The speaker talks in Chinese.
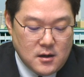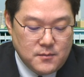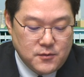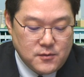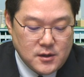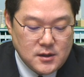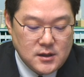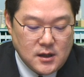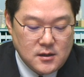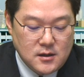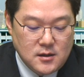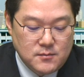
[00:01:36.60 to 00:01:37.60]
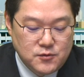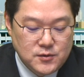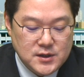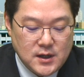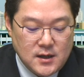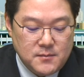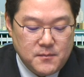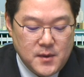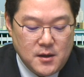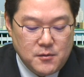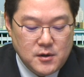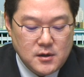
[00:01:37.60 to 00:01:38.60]
不过呢，那个目前
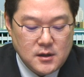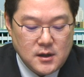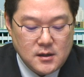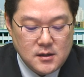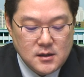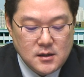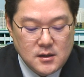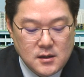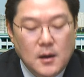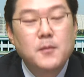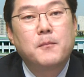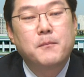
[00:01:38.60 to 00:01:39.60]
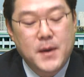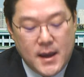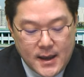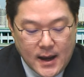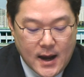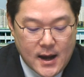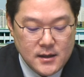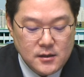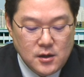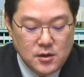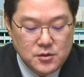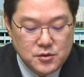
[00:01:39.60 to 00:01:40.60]
美国和那个北韩
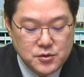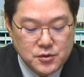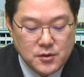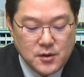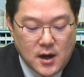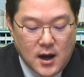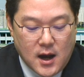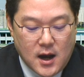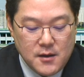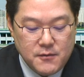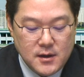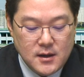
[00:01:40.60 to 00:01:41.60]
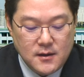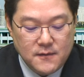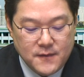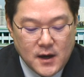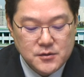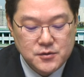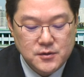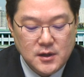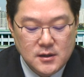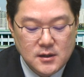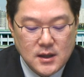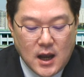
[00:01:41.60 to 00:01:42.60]
就还未发出
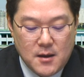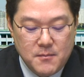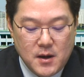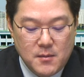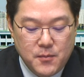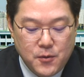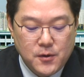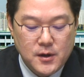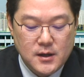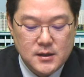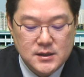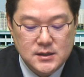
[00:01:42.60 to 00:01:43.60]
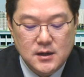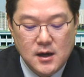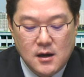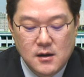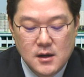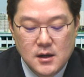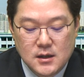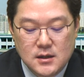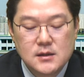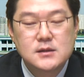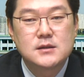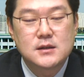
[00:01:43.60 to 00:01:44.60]
一个谈判破裂的信号，
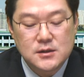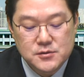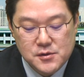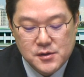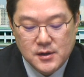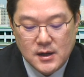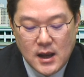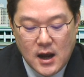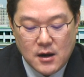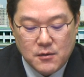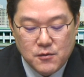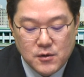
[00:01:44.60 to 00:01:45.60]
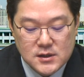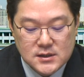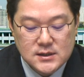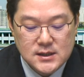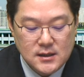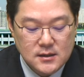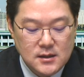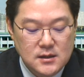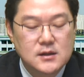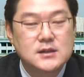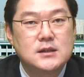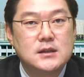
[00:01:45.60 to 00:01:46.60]
因此呢，就是两国之间的
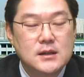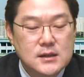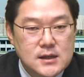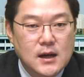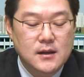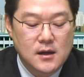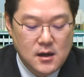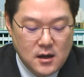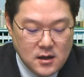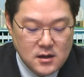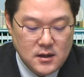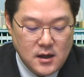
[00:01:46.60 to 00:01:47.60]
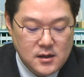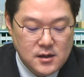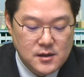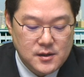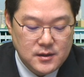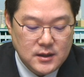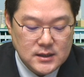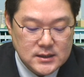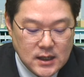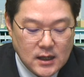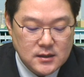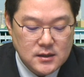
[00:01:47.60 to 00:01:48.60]
一个心理战和那个私底
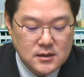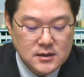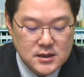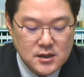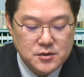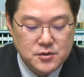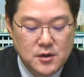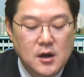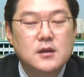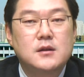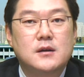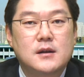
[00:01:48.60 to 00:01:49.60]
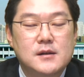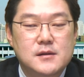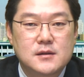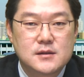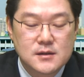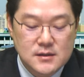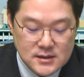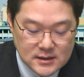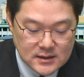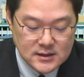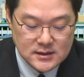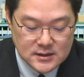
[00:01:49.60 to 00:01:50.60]
下的一个接触仍然是正
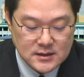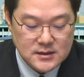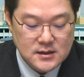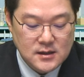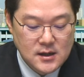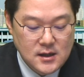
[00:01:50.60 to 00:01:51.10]
进行着。